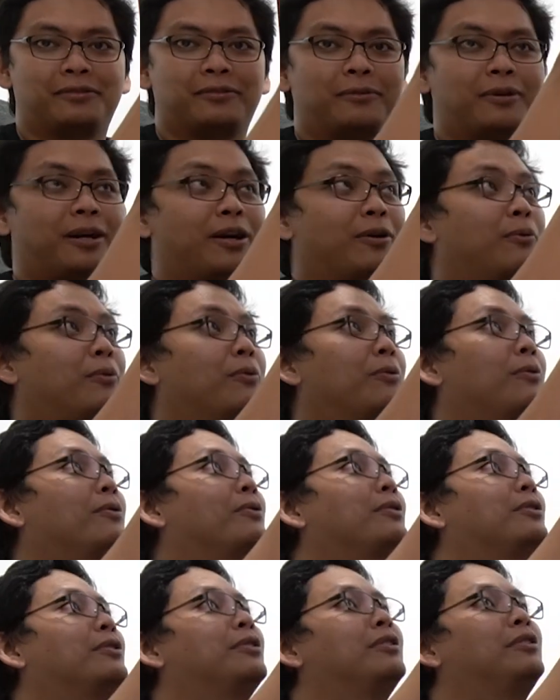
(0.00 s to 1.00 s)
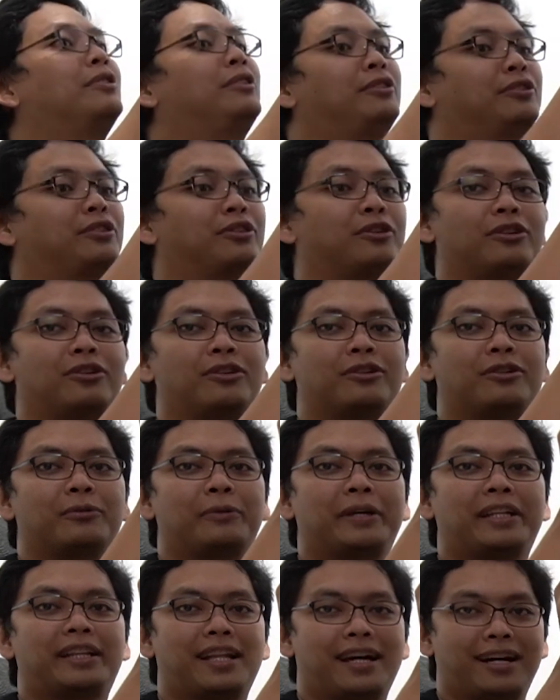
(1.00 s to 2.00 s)
Wow. So,
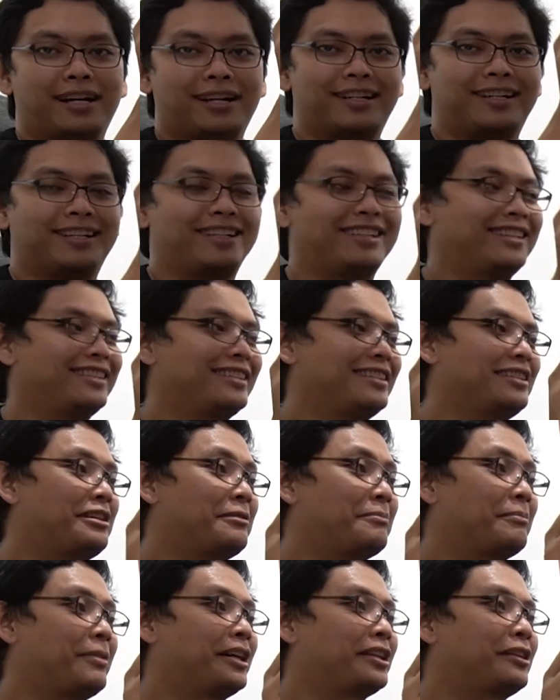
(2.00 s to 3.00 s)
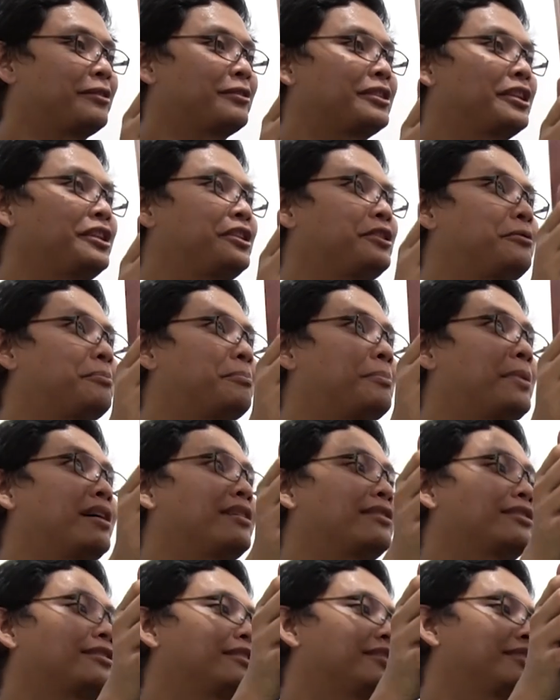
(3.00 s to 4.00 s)
wait lang. Pakita ko sa inyo yung
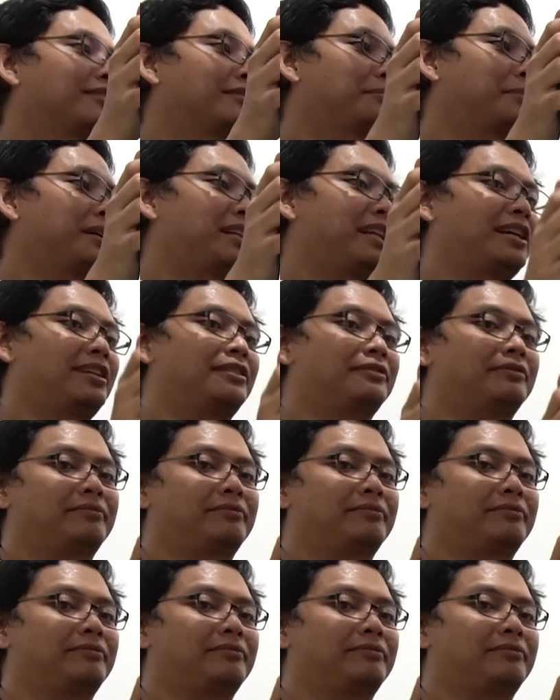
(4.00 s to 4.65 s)
box pala.